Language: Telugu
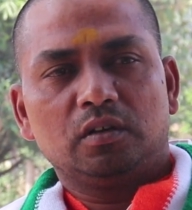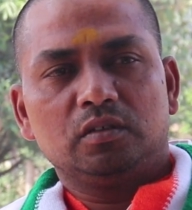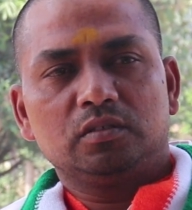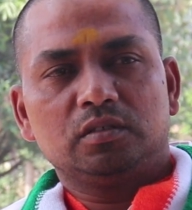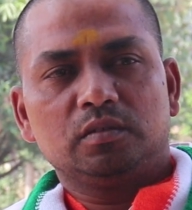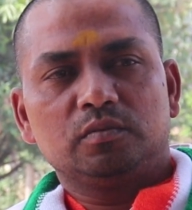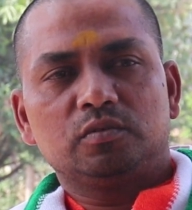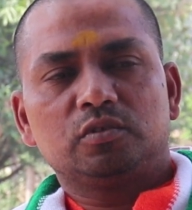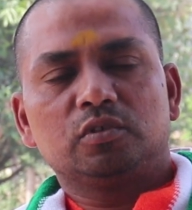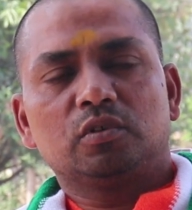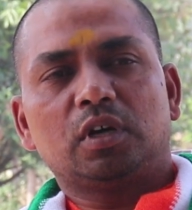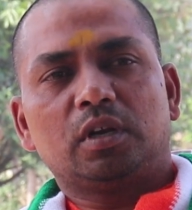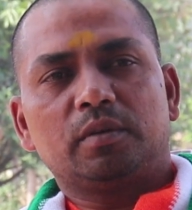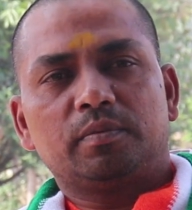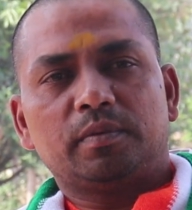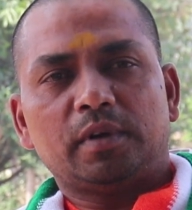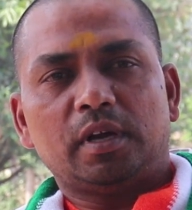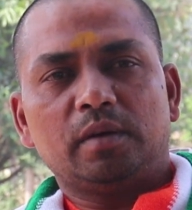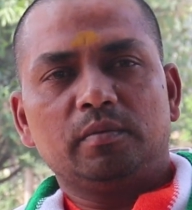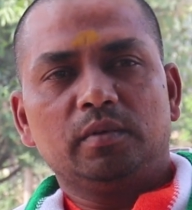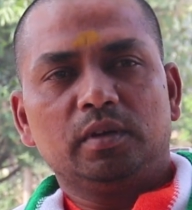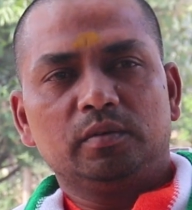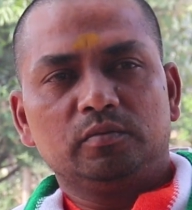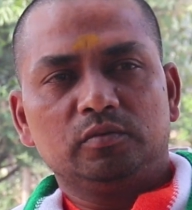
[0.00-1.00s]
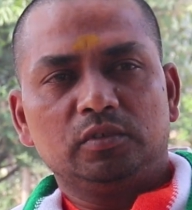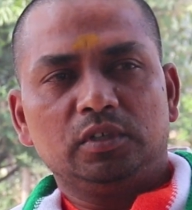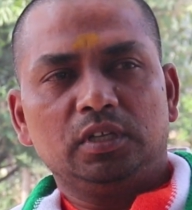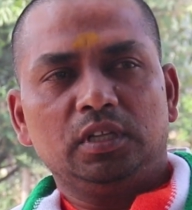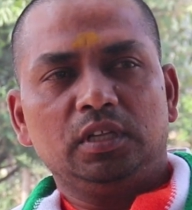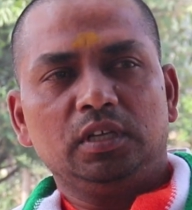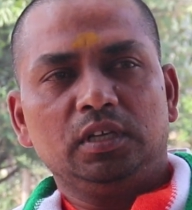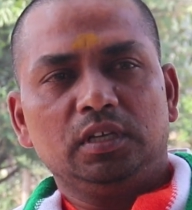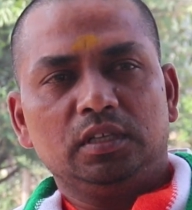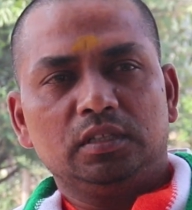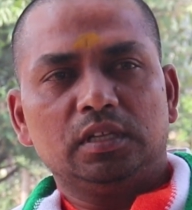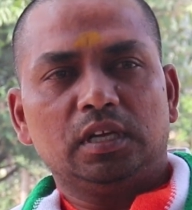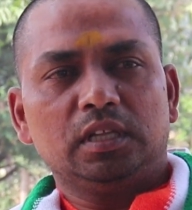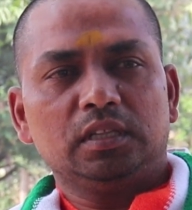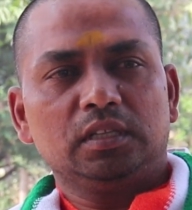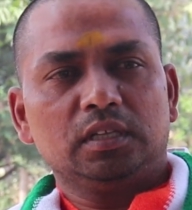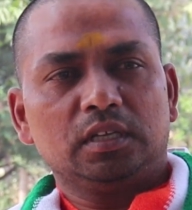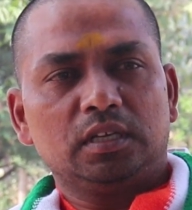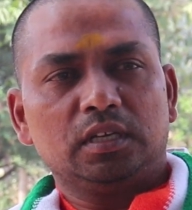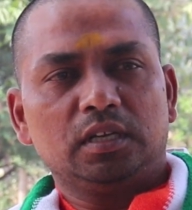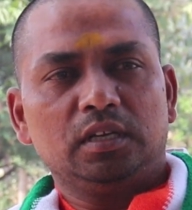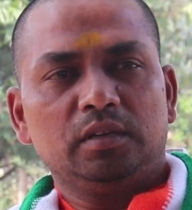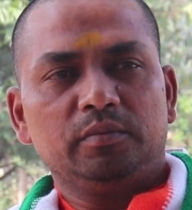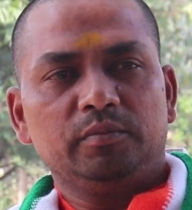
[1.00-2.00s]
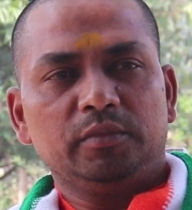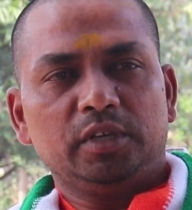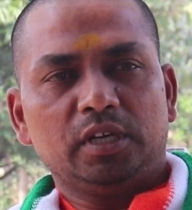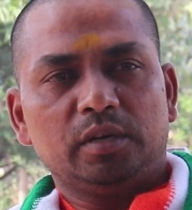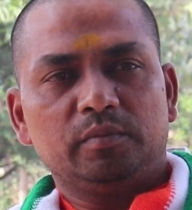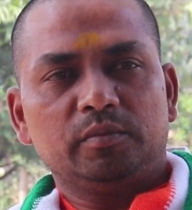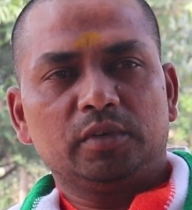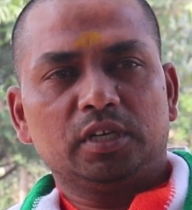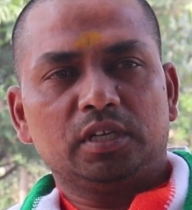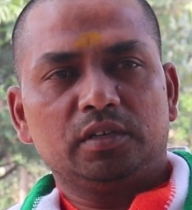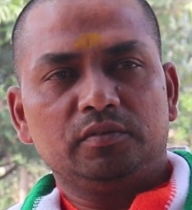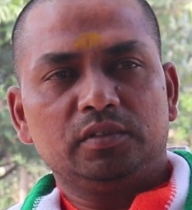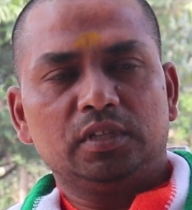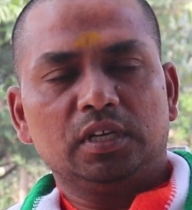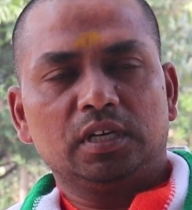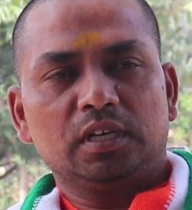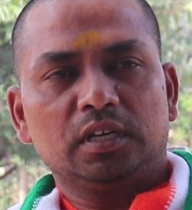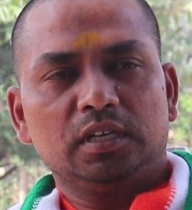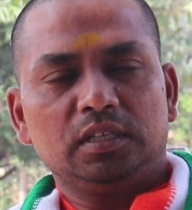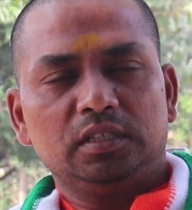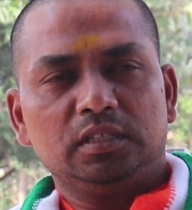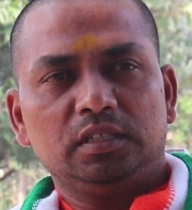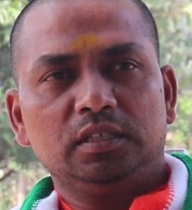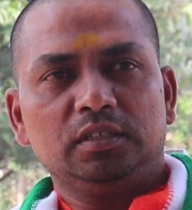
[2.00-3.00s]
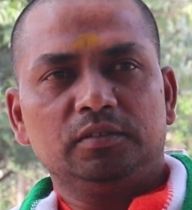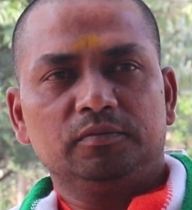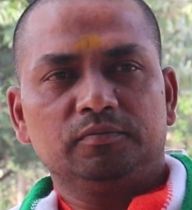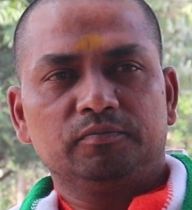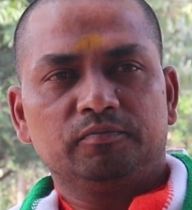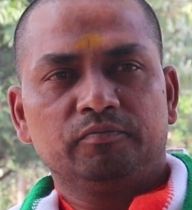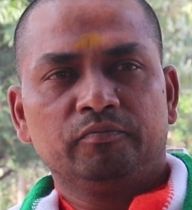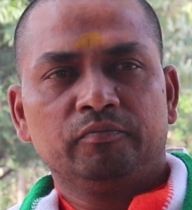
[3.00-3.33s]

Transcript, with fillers: కొంచెం షుగర్ ప్రాబ్లం ఉంది దానికి వెళ్ళి మీ అమ్మకి ఈ విధంగా అయింది